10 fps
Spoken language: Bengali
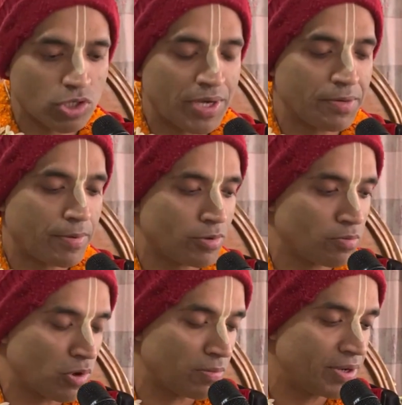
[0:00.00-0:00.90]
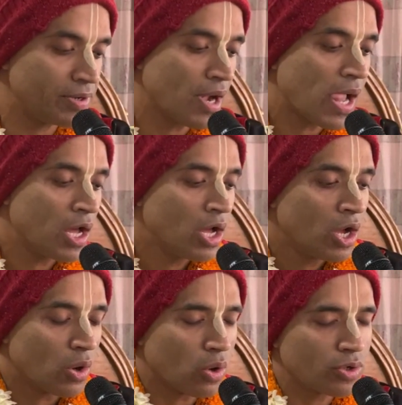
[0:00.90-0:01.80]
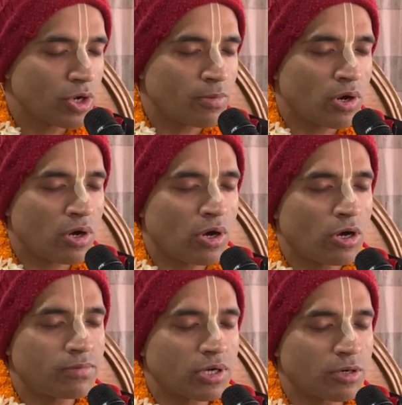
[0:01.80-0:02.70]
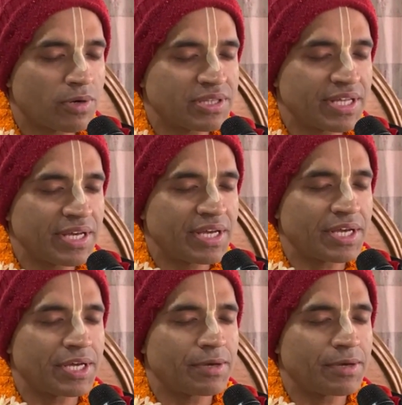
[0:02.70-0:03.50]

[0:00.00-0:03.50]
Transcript: সবাইকে রূপ বলবেন ওম নম ভগবতে